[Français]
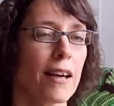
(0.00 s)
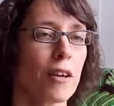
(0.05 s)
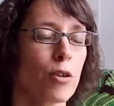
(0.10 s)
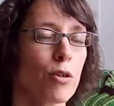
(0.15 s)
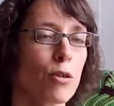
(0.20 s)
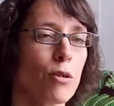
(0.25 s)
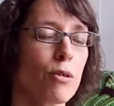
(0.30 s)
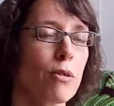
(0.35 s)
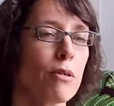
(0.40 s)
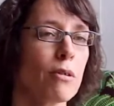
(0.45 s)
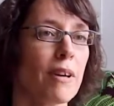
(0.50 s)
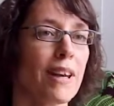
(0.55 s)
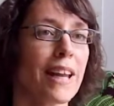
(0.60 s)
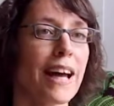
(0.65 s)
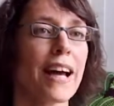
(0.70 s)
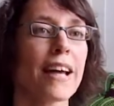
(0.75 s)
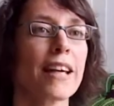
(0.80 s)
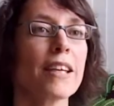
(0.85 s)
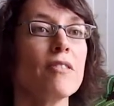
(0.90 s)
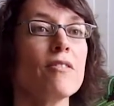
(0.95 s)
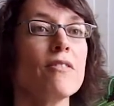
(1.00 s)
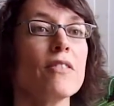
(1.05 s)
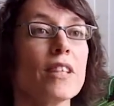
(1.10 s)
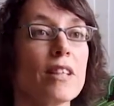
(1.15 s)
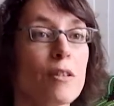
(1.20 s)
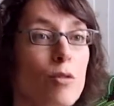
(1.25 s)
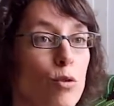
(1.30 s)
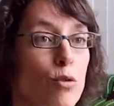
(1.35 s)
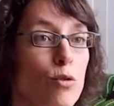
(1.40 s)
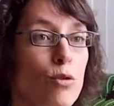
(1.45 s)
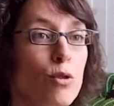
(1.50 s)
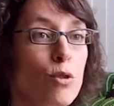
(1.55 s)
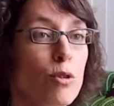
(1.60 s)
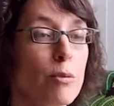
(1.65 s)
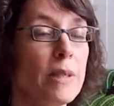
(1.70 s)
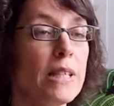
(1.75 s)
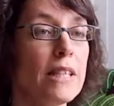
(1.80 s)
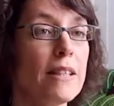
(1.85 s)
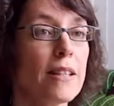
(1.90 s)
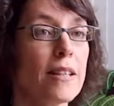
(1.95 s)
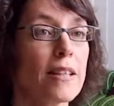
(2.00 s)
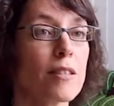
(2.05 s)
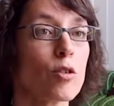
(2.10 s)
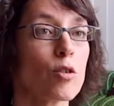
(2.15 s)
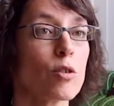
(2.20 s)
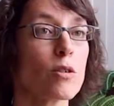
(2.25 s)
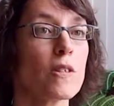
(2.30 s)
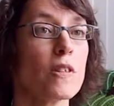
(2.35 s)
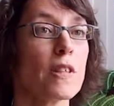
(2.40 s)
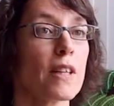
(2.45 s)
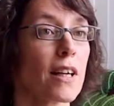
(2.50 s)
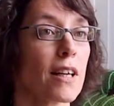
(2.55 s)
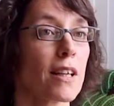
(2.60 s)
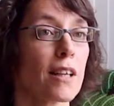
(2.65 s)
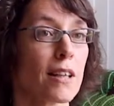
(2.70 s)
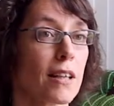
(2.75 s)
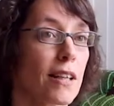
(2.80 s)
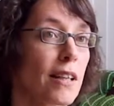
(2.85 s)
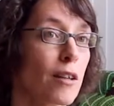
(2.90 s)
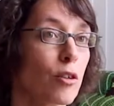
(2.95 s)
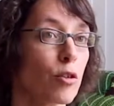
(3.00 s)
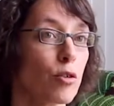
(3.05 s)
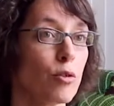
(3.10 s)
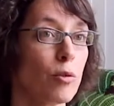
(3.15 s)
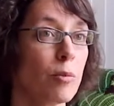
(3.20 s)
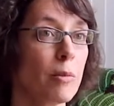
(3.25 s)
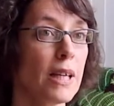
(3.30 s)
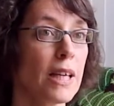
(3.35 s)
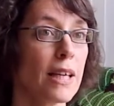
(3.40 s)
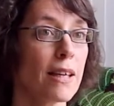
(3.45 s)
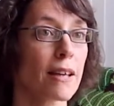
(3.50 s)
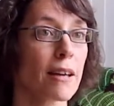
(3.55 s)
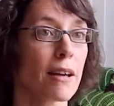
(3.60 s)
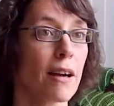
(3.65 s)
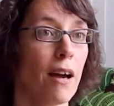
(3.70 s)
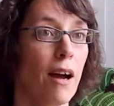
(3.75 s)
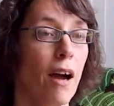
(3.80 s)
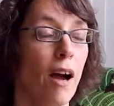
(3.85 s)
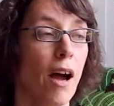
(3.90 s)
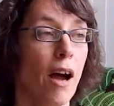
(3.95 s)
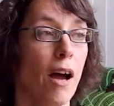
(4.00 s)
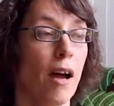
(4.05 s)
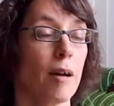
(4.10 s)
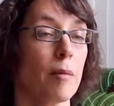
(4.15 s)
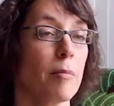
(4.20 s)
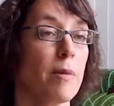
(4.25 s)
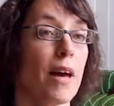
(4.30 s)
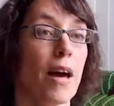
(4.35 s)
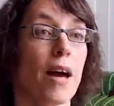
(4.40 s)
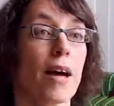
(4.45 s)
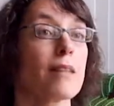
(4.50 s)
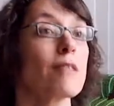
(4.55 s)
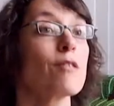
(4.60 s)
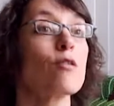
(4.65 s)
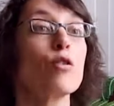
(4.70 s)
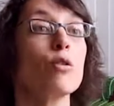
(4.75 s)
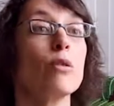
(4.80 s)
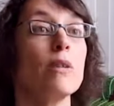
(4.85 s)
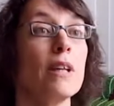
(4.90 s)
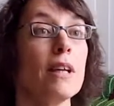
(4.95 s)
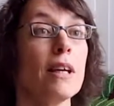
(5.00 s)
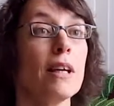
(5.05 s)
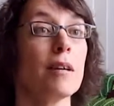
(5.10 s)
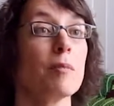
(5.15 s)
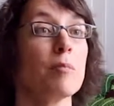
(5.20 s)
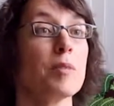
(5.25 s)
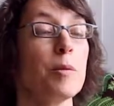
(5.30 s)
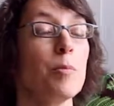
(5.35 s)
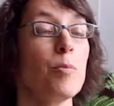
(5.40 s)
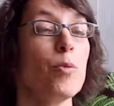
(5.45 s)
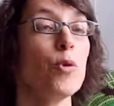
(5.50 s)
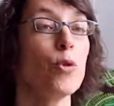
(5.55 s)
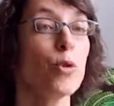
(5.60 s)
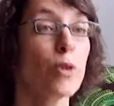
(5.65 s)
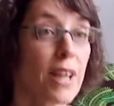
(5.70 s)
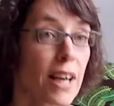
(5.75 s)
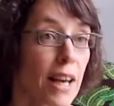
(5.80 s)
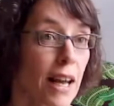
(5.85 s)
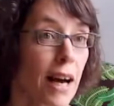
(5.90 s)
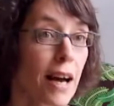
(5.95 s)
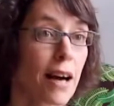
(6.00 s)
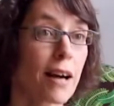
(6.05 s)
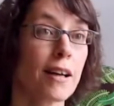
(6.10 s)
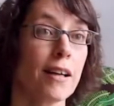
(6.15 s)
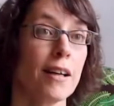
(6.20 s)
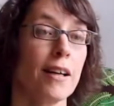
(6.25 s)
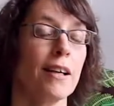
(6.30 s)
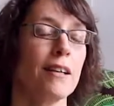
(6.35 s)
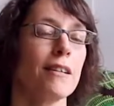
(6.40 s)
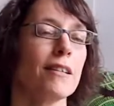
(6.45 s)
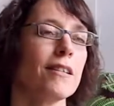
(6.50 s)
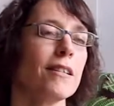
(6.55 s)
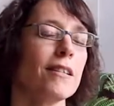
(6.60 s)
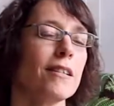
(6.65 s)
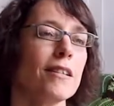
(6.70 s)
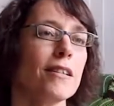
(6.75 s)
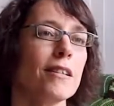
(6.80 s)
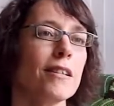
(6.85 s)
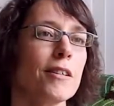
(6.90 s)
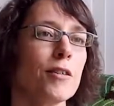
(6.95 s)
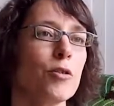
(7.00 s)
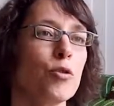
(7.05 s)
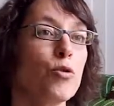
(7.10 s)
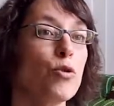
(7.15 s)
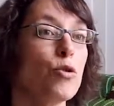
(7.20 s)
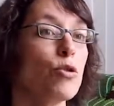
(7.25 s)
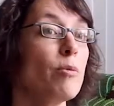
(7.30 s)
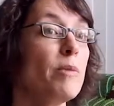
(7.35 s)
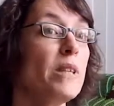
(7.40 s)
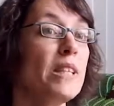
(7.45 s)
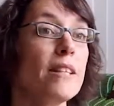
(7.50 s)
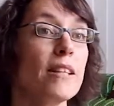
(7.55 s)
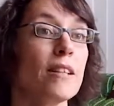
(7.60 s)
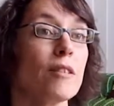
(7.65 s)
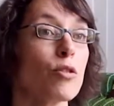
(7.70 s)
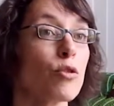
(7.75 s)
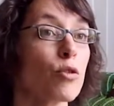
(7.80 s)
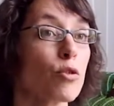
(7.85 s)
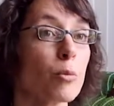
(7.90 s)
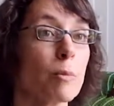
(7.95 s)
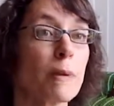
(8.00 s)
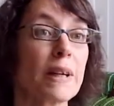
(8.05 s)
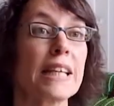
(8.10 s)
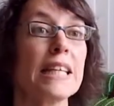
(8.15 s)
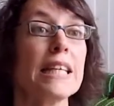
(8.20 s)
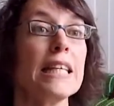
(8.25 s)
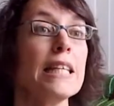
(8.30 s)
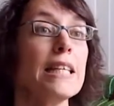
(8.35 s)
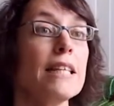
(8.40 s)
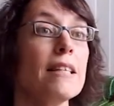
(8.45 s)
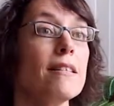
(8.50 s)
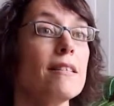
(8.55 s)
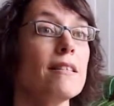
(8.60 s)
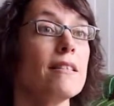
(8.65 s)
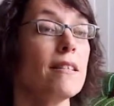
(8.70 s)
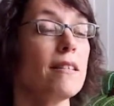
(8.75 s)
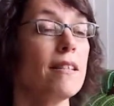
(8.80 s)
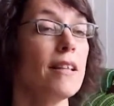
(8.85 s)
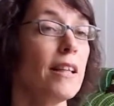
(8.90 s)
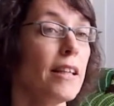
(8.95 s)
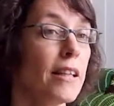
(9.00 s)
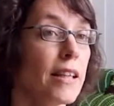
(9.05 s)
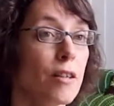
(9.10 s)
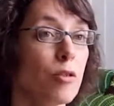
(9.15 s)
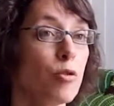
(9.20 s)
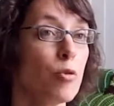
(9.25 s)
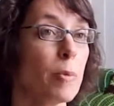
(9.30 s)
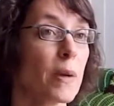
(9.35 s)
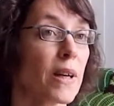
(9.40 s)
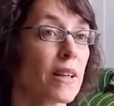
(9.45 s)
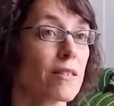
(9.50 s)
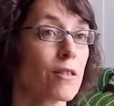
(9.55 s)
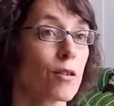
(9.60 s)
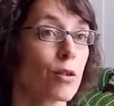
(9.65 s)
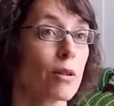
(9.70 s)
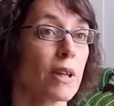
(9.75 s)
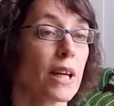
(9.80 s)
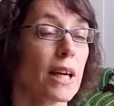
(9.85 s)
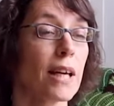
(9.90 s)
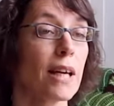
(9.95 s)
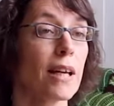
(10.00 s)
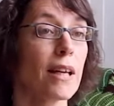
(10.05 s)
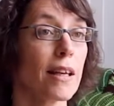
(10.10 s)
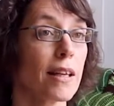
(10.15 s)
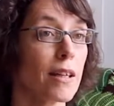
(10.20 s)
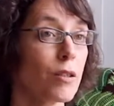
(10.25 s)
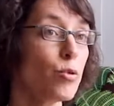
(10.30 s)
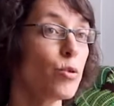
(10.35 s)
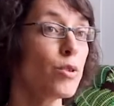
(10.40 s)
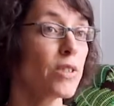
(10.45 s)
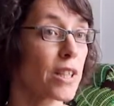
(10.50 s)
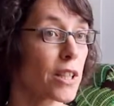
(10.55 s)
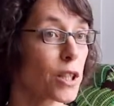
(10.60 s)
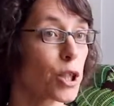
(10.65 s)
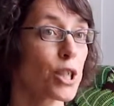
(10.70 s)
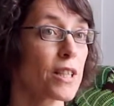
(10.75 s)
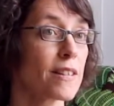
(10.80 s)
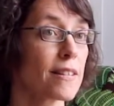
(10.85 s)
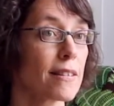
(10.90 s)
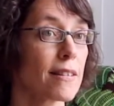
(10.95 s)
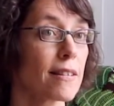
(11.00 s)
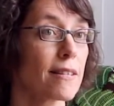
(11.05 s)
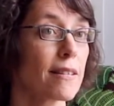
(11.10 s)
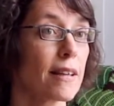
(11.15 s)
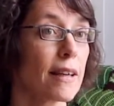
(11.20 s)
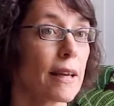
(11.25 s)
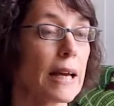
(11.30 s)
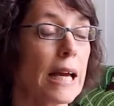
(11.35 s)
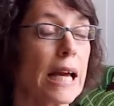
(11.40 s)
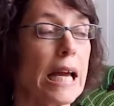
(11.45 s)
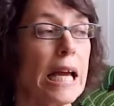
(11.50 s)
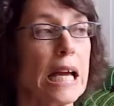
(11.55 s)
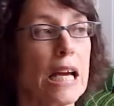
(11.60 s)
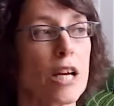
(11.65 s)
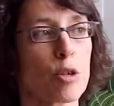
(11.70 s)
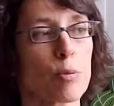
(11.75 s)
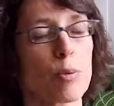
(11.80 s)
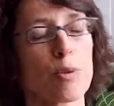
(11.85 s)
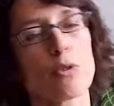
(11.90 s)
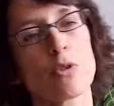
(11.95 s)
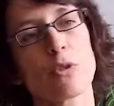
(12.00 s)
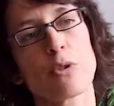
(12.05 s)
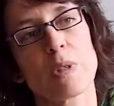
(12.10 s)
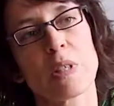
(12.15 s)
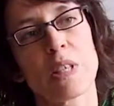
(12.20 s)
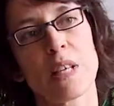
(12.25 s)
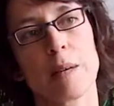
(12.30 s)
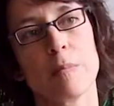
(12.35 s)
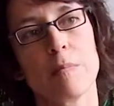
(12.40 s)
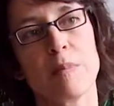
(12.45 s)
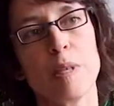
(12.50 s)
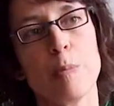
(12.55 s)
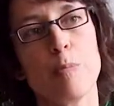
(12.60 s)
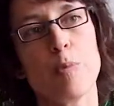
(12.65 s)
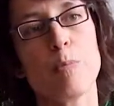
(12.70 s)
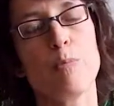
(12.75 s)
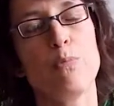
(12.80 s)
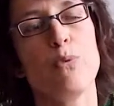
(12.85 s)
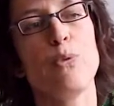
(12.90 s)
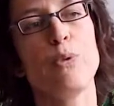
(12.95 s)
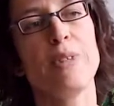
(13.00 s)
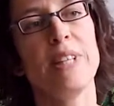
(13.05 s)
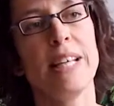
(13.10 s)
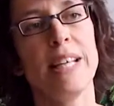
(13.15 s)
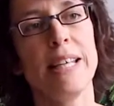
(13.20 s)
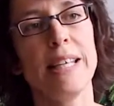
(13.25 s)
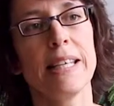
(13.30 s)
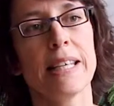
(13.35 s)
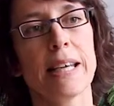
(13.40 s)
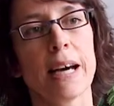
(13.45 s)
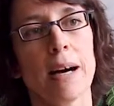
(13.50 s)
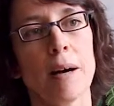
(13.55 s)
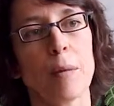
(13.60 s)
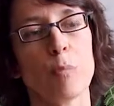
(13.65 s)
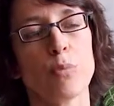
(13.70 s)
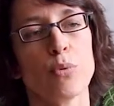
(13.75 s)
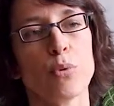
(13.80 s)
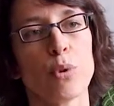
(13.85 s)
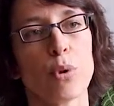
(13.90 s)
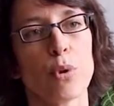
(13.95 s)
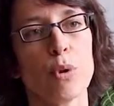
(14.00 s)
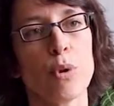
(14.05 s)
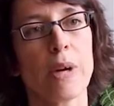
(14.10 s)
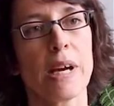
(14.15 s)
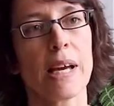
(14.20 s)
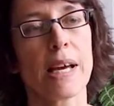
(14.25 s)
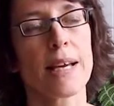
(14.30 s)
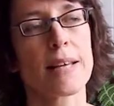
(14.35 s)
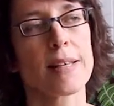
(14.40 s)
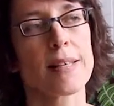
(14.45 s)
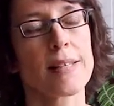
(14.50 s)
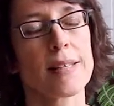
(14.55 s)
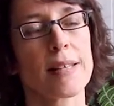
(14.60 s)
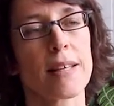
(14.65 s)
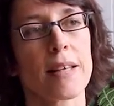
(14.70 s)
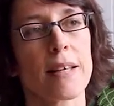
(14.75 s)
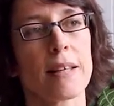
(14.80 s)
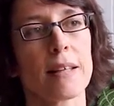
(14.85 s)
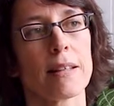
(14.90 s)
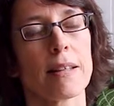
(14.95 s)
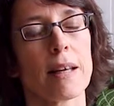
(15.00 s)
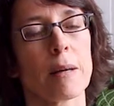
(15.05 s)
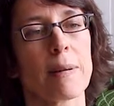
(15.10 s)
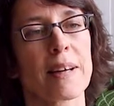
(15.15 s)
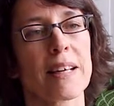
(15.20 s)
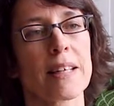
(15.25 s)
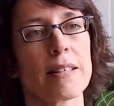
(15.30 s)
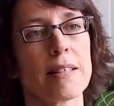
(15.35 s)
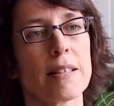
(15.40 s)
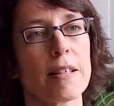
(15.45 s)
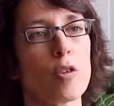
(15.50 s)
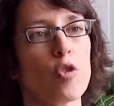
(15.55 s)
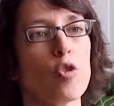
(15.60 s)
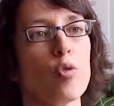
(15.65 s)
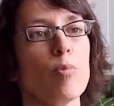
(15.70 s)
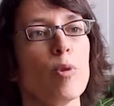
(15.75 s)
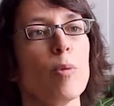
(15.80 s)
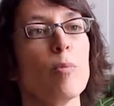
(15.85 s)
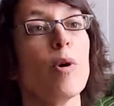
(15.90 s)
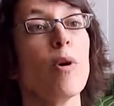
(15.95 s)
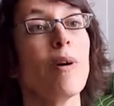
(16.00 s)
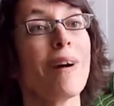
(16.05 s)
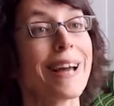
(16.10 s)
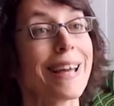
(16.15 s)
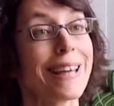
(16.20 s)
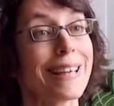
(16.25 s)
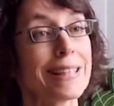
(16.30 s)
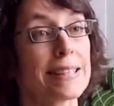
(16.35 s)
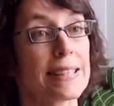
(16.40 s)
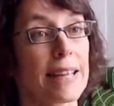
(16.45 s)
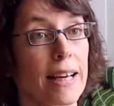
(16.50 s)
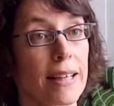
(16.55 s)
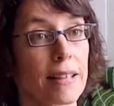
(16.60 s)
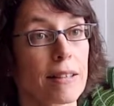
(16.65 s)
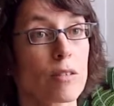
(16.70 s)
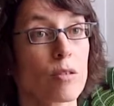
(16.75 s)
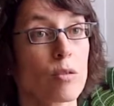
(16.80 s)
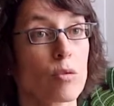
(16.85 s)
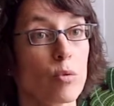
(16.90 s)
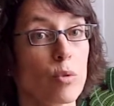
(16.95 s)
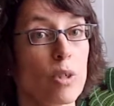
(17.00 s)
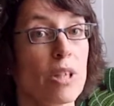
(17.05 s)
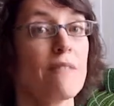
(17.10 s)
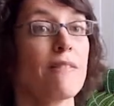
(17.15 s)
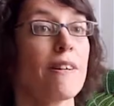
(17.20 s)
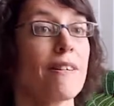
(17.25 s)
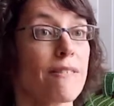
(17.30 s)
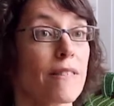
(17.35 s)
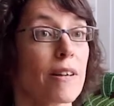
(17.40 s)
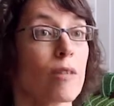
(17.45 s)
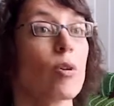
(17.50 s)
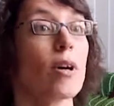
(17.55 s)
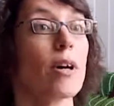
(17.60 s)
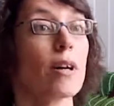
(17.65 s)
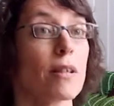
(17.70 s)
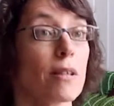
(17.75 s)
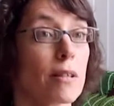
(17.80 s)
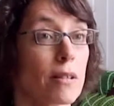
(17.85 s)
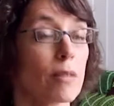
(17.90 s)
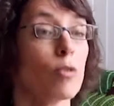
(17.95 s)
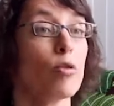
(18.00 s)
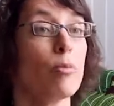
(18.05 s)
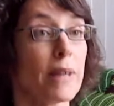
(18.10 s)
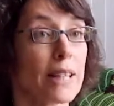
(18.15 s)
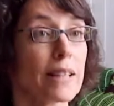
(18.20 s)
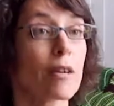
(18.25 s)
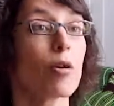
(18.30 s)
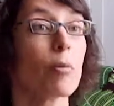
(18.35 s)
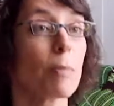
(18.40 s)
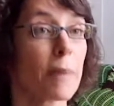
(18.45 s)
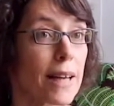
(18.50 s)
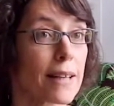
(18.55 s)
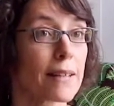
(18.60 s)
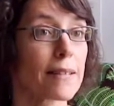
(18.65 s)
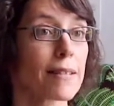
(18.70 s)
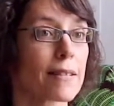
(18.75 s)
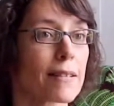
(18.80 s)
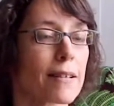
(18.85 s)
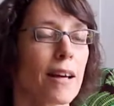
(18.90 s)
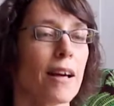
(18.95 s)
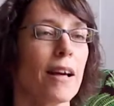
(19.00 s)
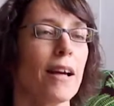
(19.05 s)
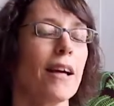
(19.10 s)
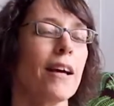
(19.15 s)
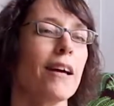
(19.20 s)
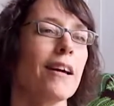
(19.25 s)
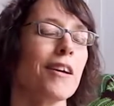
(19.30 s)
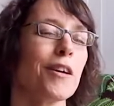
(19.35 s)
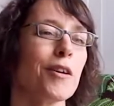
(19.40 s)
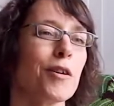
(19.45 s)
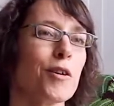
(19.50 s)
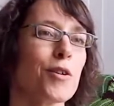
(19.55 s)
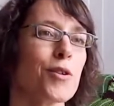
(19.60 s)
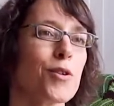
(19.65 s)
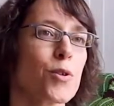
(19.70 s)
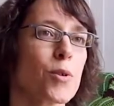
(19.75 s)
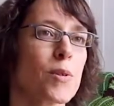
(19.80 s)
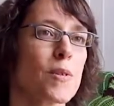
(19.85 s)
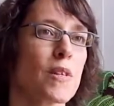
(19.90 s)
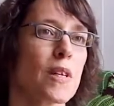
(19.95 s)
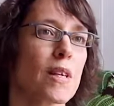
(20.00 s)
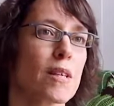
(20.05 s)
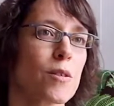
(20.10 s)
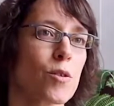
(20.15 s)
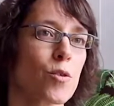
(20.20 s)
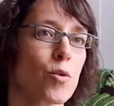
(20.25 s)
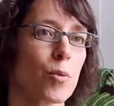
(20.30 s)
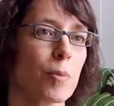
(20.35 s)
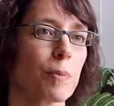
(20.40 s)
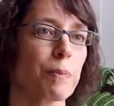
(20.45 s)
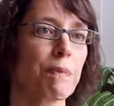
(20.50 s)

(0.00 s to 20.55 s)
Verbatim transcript: que l'arrivée de ce comité social et économique eh bien, a sonné un petit peu le glas euh, du comité d'entreprise, des délégués du personnel et du CHSCT. Je pense que ce qui est un petit peu plus délicat pour eux, c'est d'apprécier le moment exact où il va falloir le mettre en place, euh, ce CSE.